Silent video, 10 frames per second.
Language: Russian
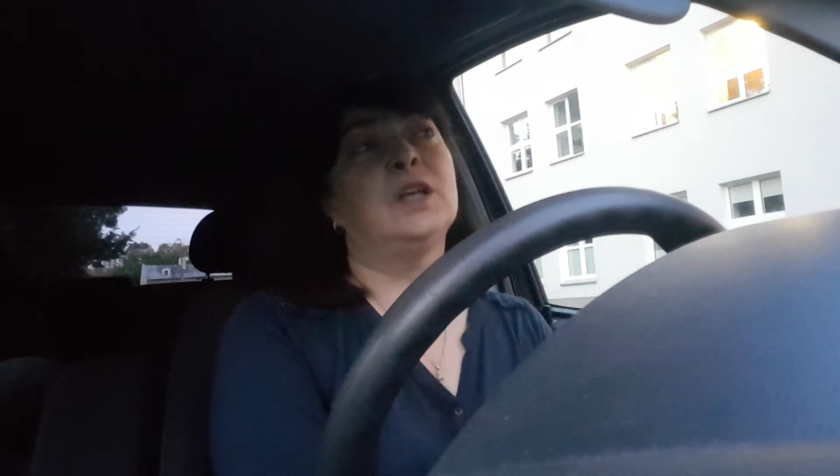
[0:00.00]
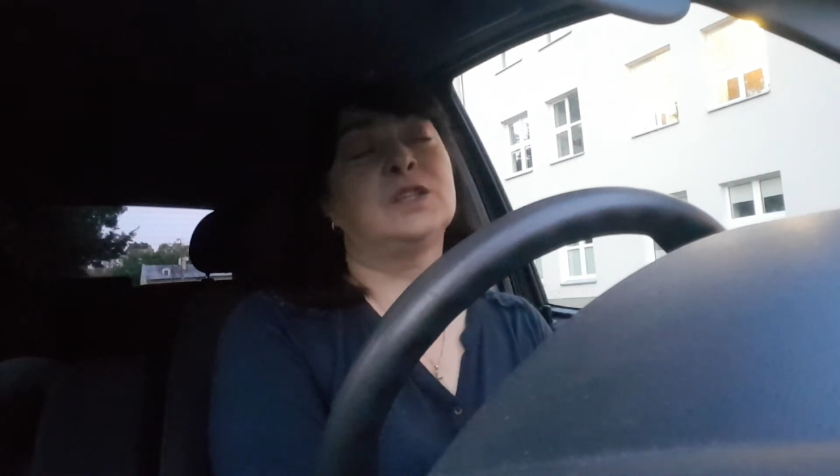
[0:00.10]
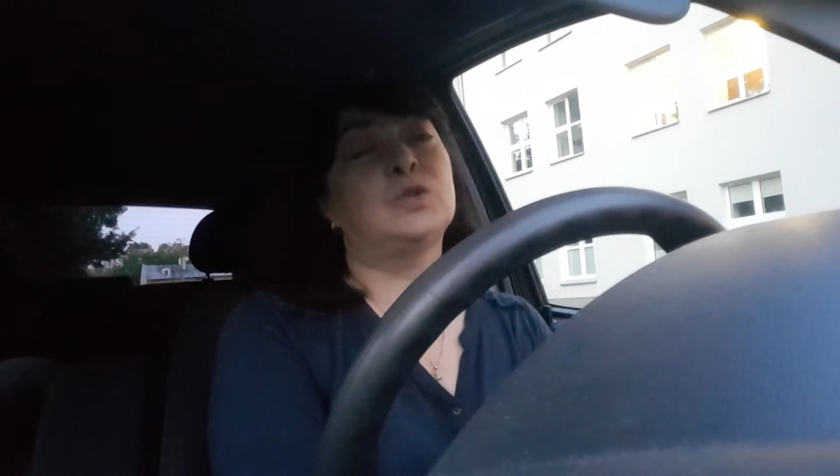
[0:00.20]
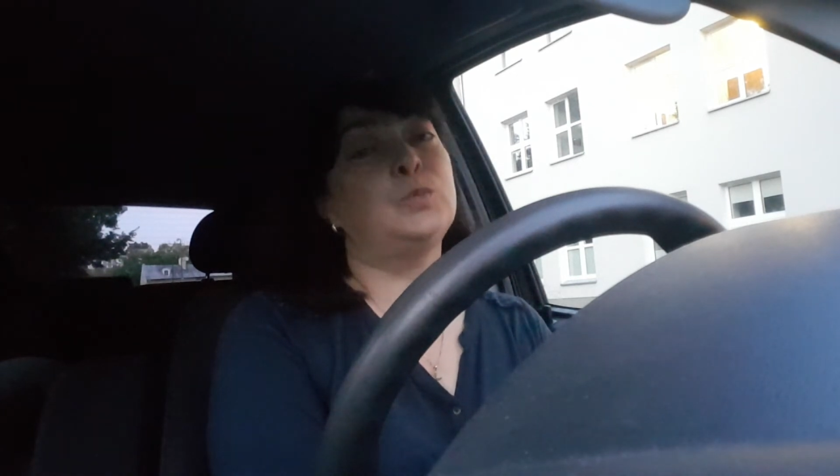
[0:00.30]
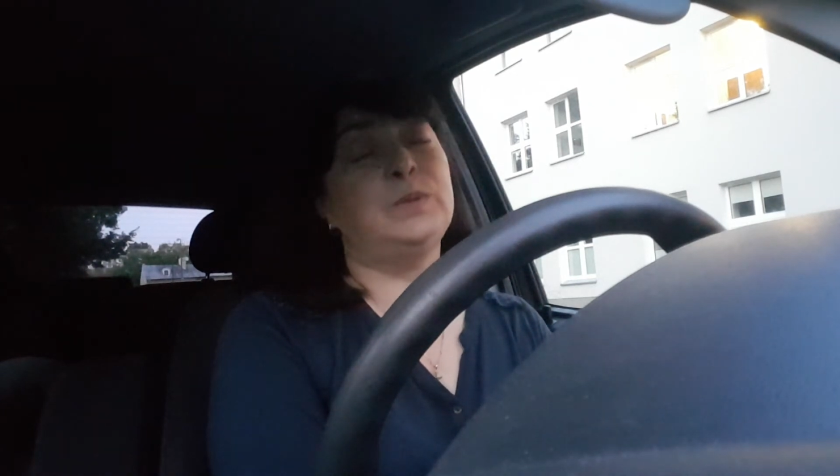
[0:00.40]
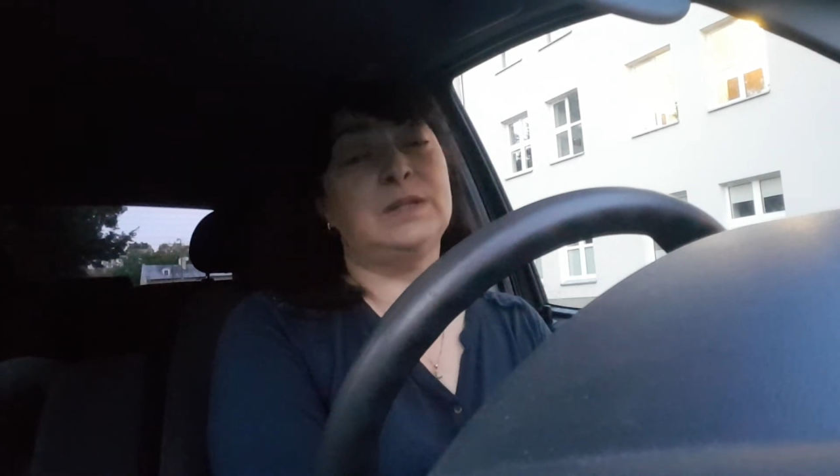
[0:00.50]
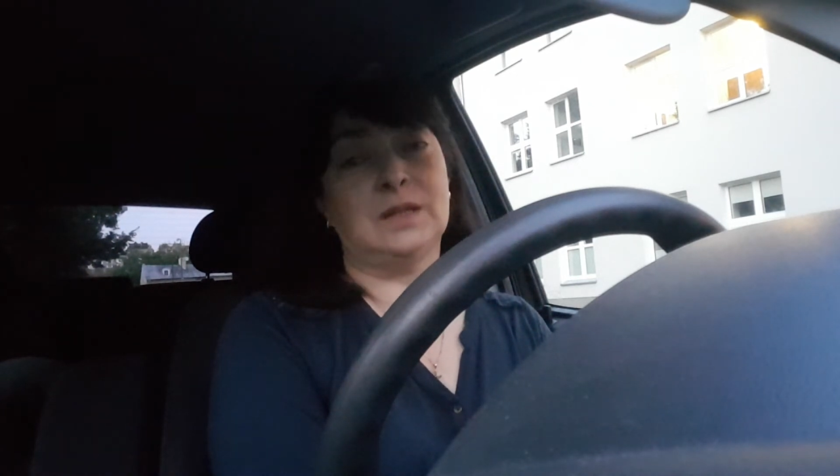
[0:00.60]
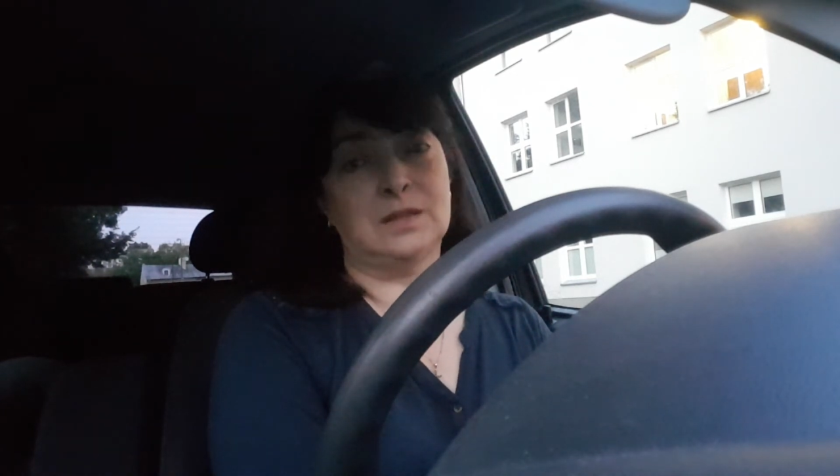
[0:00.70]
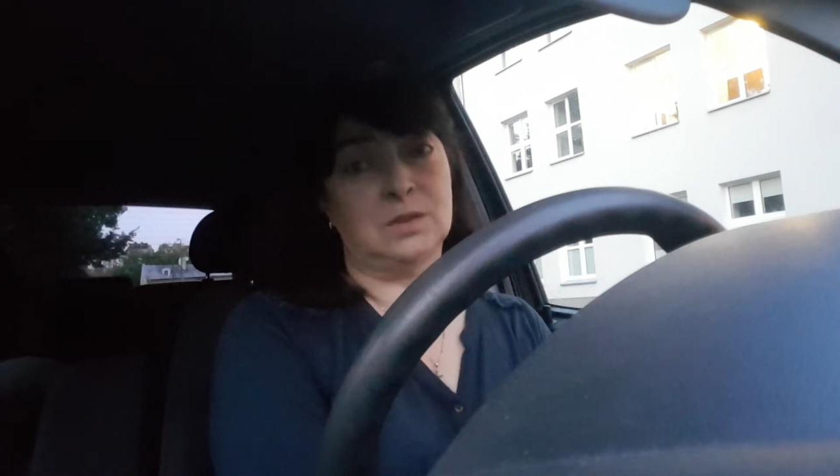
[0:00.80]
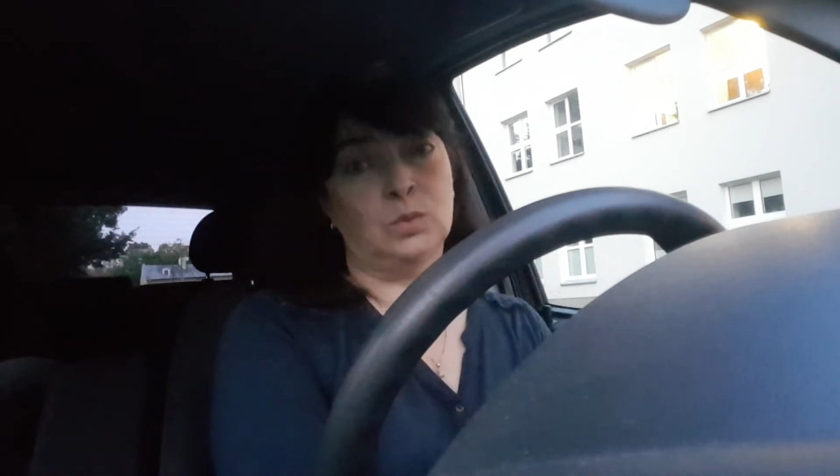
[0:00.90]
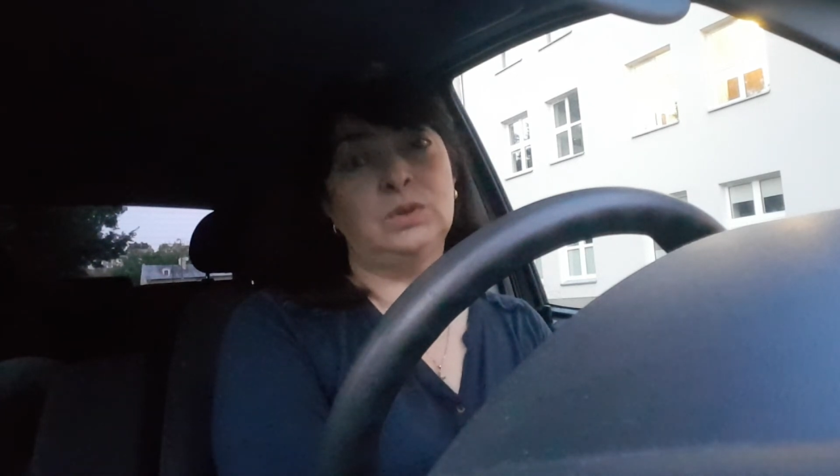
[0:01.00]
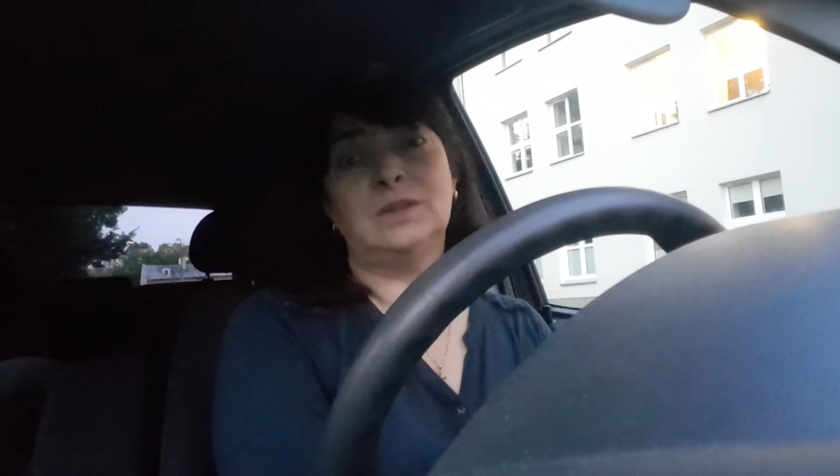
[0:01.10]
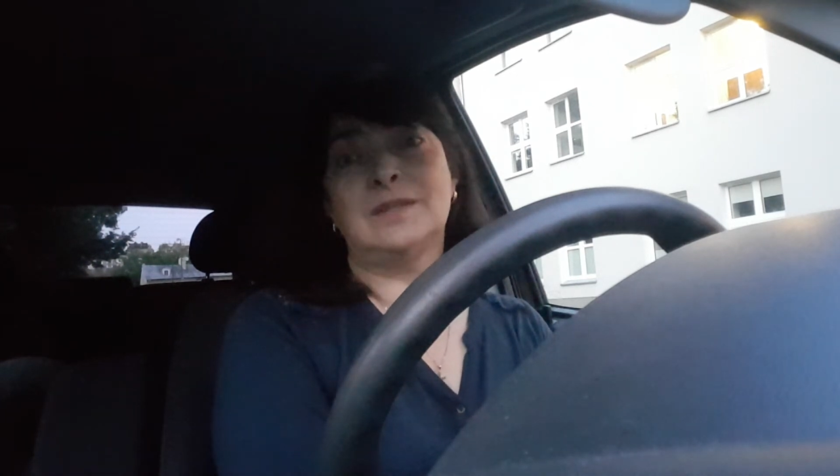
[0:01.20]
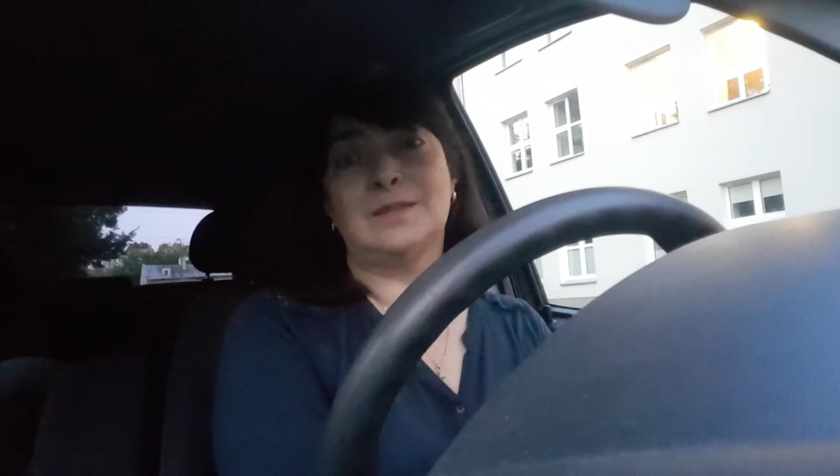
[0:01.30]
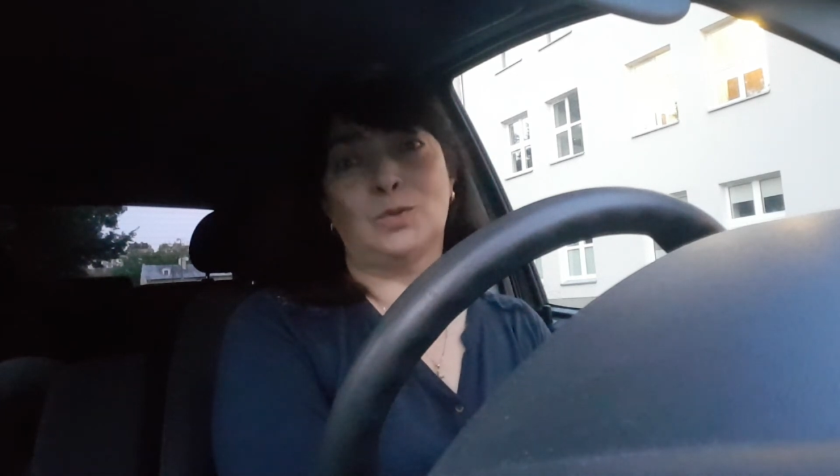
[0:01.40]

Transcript: 150 злотых